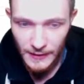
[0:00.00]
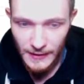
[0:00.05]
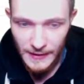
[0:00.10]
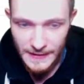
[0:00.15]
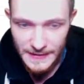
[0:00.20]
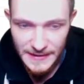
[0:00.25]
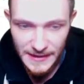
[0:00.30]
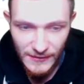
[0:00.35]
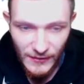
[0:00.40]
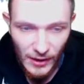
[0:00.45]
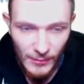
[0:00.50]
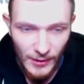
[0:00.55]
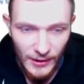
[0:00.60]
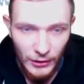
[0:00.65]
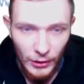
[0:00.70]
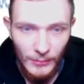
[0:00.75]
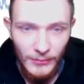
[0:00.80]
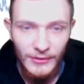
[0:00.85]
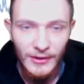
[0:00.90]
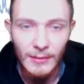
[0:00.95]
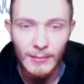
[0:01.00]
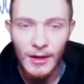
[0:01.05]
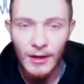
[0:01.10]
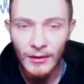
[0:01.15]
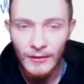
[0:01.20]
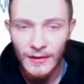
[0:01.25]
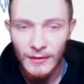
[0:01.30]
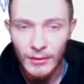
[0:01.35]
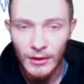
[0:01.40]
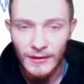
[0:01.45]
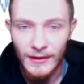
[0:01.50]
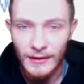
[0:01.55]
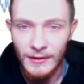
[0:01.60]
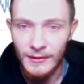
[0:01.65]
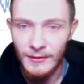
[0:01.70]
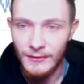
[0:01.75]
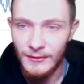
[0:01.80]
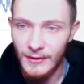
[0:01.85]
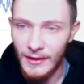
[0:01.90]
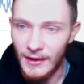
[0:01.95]
Ce qui est vraiment énorme, ce serait marrant d'avoir
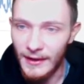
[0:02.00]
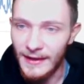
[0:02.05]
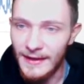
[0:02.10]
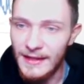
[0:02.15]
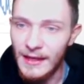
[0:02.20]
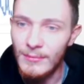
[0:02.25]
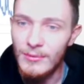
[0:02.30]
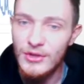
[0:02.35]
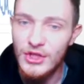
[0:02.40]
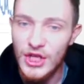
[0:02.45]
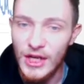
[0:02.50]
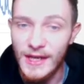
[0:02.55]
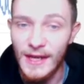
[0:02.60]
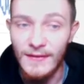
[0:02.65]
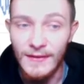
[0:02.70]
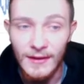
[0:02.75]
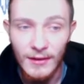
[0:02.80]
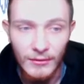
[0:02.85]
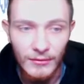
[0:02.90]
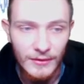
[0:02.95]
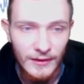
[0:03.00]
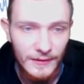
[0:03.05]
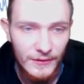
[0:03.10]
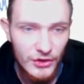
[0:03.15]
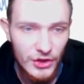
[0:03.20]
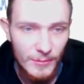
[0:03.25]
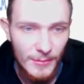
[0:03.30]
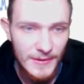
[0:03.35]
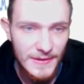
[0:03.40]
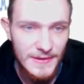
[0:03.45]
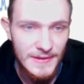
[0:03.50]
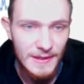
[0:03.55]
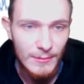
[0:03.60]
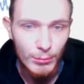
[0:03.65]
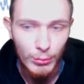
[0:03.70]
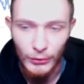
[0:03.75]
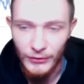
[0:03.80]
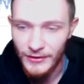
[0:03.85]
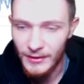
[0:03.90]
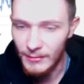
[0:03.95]
un, un, récap chaque année en fait. Je sais pas si c'est
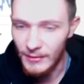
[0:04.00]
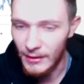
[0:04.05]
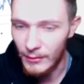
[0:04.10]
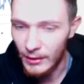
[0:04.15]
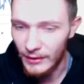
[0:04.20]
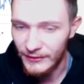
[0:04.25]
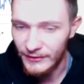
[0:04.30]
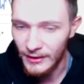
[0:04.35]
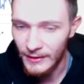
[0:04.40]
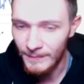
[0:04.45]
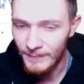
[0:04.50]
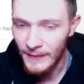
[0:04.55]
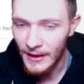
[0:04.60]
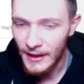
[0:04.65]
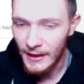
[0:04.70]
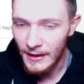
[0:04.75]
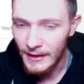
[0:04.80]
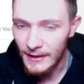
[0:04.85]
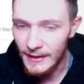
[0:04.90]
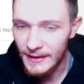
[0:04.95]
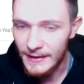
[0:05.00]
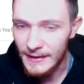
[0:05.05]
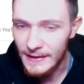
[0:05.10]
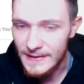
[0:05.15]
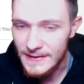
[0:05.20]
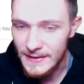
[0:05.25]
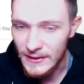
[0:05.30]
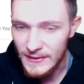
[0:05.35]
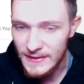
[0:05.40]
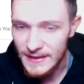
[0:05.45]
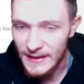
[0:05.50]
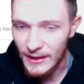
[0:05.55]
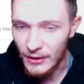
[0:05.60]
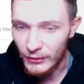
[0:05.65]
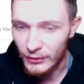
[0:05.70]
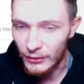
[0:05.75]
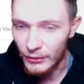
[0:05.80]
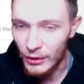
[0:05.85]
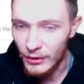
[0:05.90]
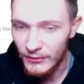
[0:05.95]
possible d'avoir ça. Et
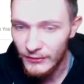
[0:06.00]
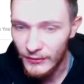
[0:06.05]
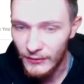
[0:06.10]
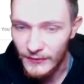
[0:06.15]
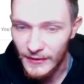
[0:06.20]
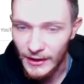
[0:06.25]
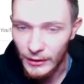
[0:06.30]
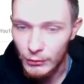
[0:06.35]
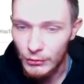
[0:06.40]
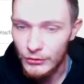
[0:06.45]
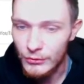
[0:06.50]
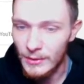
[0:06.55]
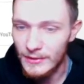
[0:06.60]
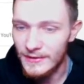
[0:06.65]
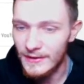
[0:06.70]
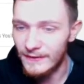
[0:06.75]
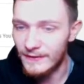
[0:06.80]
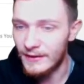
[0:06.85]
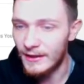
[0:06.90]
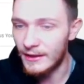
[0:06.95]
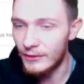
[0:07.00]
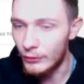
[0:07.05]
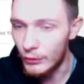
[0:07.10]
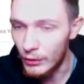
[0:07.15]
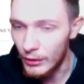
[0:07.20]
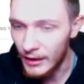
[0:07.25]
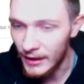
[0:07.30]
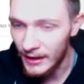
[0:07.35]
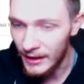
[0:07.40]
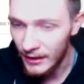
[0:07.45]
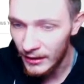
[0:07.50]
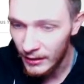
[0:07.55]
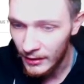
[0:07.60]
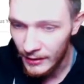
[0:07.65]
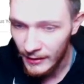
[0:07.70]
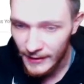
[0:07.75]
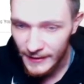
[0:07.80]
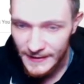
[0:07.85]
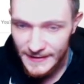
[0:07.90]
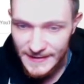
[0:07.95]
459,61 dollars
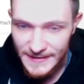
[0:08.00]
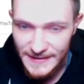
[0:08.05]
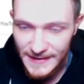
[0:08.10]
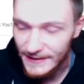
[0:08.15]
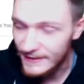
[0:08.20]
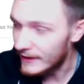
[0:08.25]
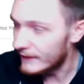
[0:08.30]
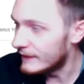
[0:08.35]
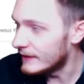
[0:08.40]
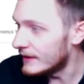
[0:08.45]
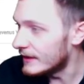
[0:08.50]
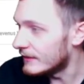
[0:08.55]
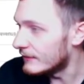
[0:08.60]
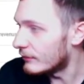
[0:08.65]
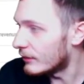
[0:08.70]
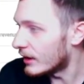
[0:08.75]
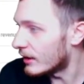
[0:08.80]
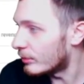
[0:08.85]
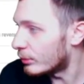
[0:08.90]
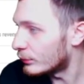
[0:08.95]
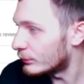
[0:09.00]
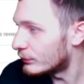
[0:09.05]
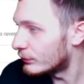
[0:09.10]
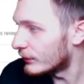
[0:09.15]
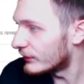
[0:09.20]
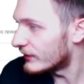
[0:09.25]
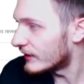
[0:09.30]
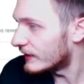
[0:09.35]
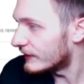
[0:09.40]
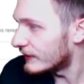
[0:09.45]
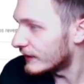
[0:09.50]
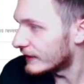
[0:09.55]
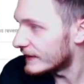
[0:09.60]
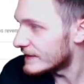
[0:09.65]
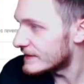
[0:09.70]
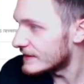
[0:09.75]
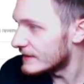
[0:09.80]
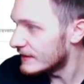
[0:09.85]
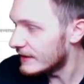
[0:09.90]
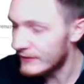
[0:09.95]
cette année, voilà, pour tous ceux qui ça a
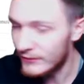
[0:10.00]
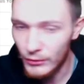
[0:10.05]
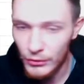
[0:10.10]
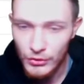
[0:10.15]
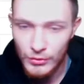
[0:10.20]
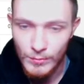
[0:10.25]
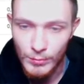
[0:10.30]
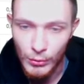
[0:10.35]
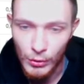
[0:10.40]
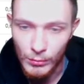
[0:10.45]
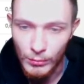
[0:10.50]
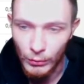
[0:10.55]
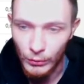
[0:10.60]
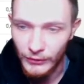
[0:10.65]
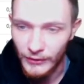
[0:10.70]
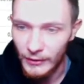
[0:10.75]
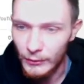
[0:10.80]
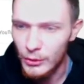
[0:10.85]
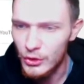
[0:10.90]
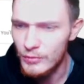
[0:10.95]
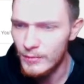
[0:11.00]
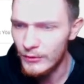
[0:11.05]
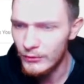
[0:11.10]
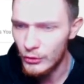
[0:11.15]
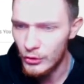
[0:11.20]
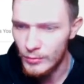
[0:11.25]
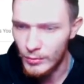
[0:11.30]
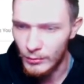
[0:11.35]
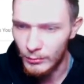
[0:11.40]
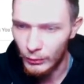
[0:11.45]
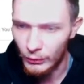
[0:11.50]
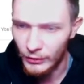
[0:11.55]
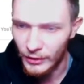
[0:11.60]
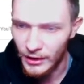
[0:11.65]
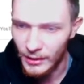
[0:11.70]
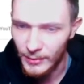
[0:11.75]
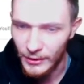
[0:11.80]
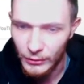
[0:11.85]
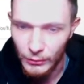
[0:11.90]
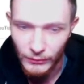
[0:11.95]
Est-ce que je peux le montrer Oui, je pense que je peux le montrer, il
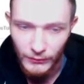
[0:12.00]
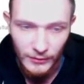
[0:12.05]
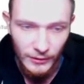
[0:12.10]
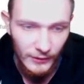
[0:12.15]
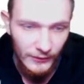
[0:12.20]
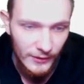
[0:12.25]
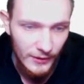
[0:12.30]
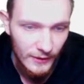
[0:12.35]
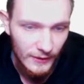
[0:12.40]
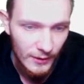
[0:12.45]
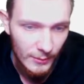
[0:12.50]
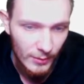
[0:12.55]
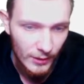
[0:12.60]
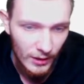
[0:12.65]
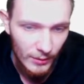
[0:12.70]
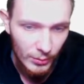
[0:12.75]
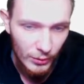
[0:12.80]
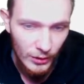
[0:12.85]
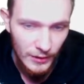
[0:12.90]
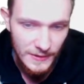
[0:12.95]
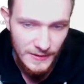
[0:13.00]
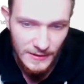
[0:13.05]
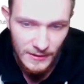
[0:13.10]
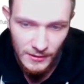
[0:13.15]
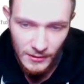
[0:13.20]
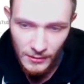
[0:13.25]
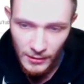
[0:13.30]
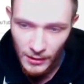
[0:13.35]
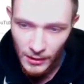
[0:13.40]
n'y a pas de confidentialité par rapport à ça.